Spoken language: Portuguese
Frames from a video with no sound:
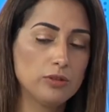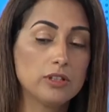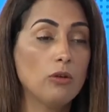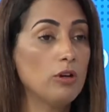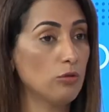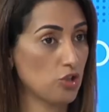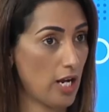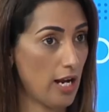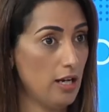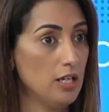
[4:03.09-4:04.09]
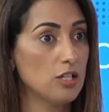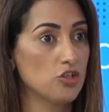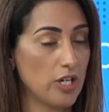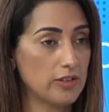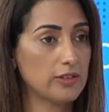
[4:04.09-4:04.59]
Então, eu já,
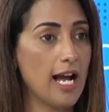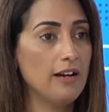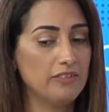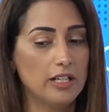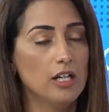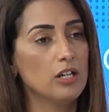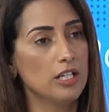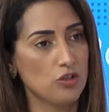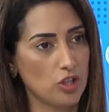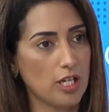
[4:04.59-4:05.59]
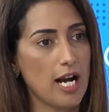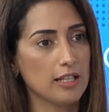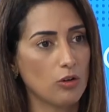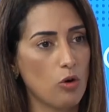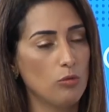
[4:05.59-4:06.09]
já estava
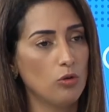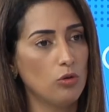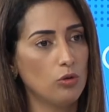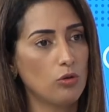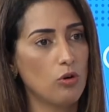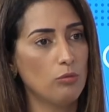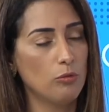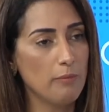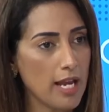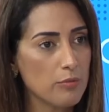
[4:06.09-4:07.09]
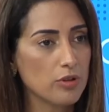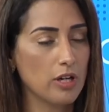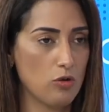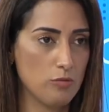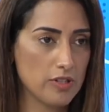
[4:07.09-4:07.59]
indicada como, como membro
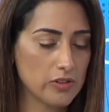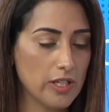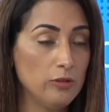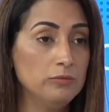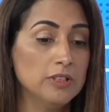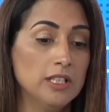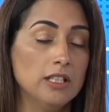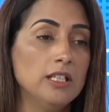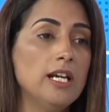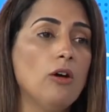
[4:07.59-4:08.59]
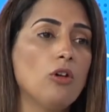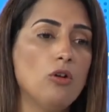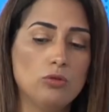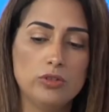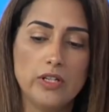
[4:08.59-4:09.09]
da comissão, e ao
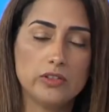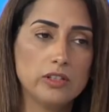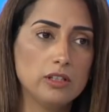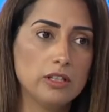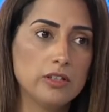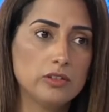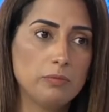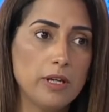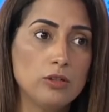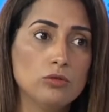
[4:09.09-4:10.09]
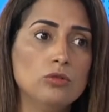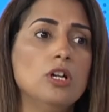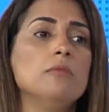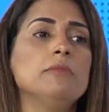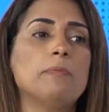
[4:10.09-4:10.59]
longo desse, desse período,
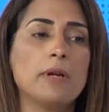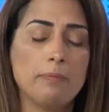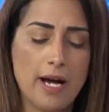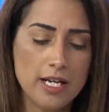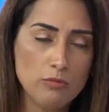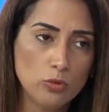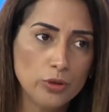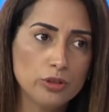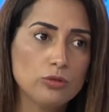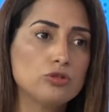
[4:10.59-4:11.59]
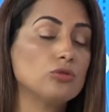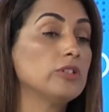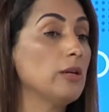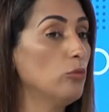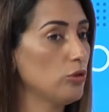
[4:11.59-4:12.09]
me preparei muito,
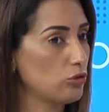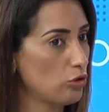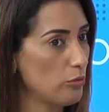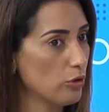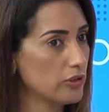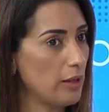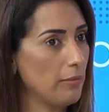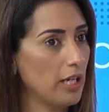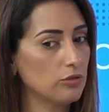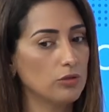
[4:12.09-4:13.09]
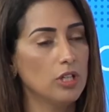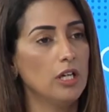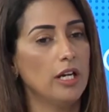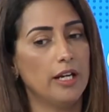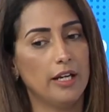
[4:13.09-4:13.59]
estudei muito sobre orçamento,
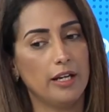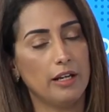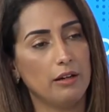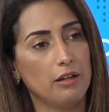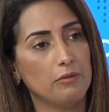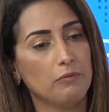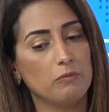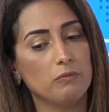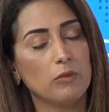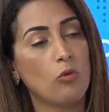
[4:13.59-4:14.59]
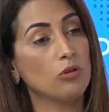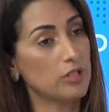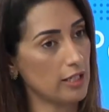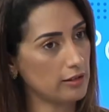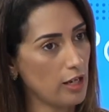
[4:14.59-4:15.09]
é,
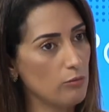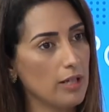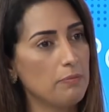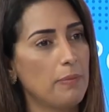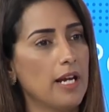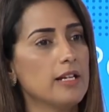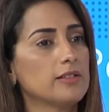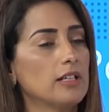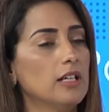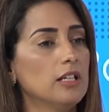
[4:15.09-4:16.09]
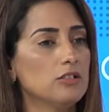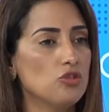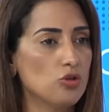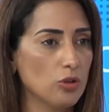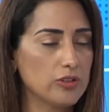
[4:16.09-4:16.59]
contratei uma empresa
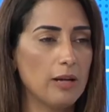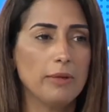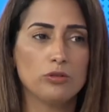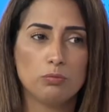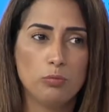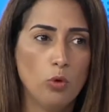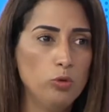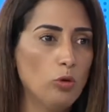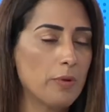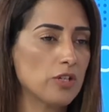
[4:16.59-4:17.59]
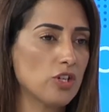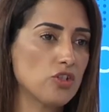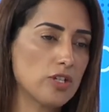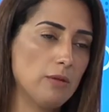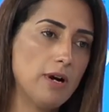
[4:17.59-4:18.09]
de orçamento público para a
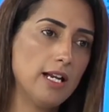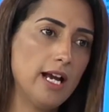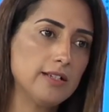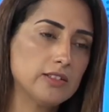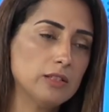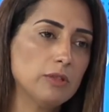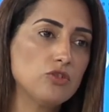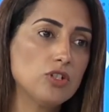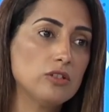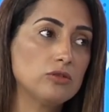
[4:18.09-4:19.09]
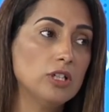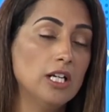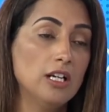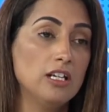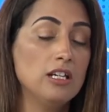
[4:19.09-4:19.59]
gente trabalhar em cima disso.
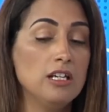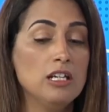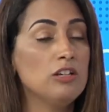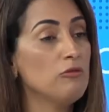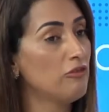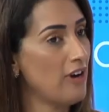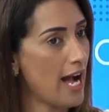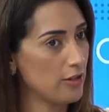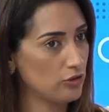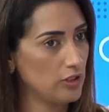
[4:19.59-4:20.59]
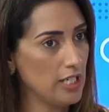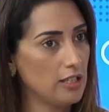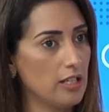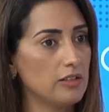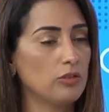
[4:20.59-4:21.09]
E vários
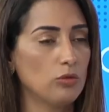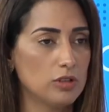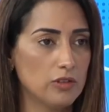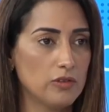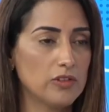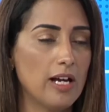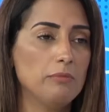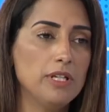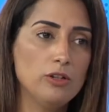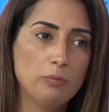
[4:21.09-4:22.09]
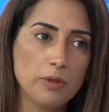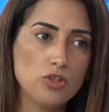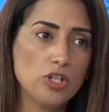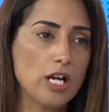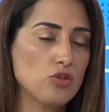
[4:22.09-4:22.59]
líderes, inclusive, sabiam
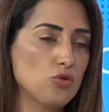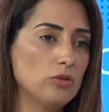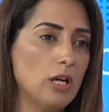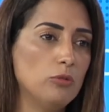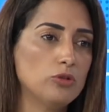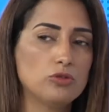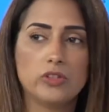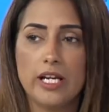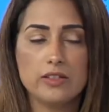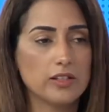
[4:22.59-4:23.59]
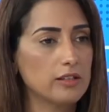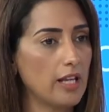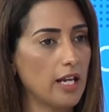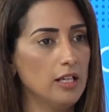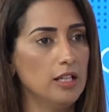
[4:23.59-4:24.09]
pedir ajuda a muitos deles que
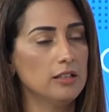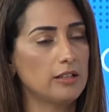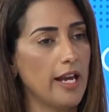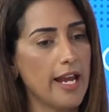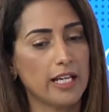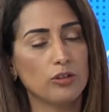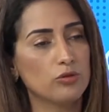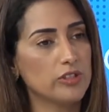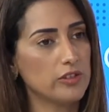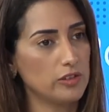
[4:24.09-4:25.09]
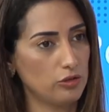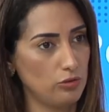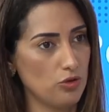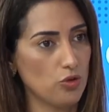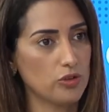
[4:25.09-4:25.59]
têm técnicos e
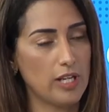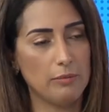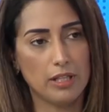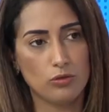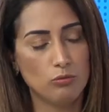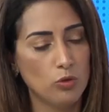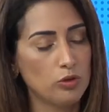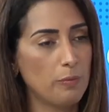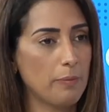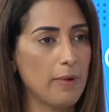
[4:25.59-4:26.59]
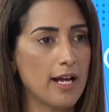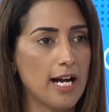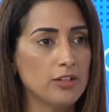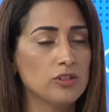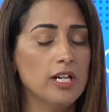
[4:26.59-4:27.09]
assessores de orçamento muito
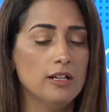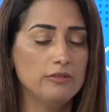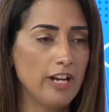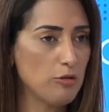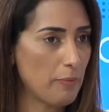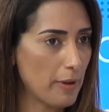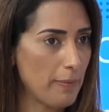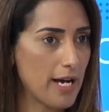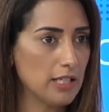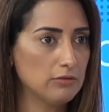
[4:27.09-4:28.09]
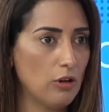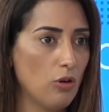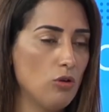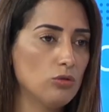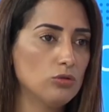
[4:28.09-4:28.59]
preparados. Venho me preparando ao
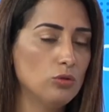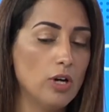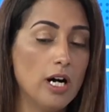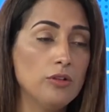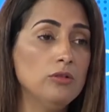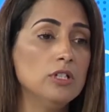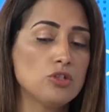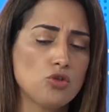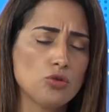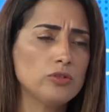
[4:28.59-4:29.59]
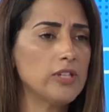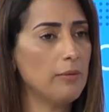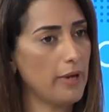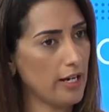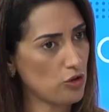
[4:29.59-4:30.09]
longo do ano,
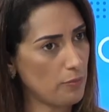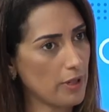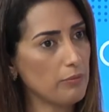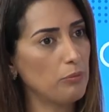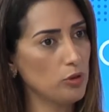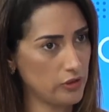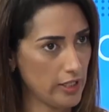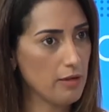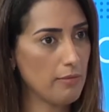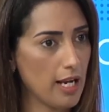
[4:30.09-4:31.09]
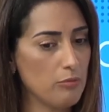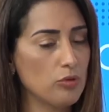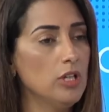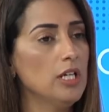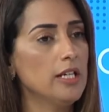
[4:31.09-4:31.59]
justamente pra, por ser
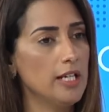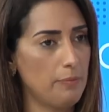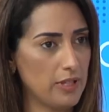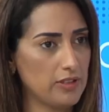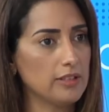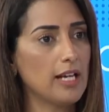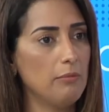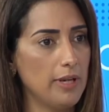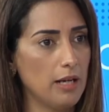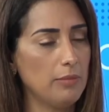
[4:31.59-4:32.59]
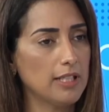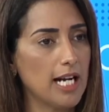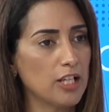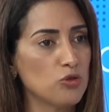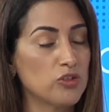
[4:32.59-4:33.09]
membro e representar bem a
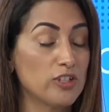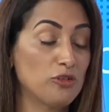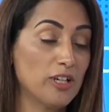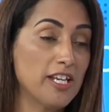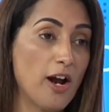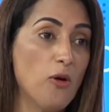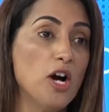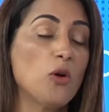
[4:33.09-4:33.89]
bancada do Distrito Federal.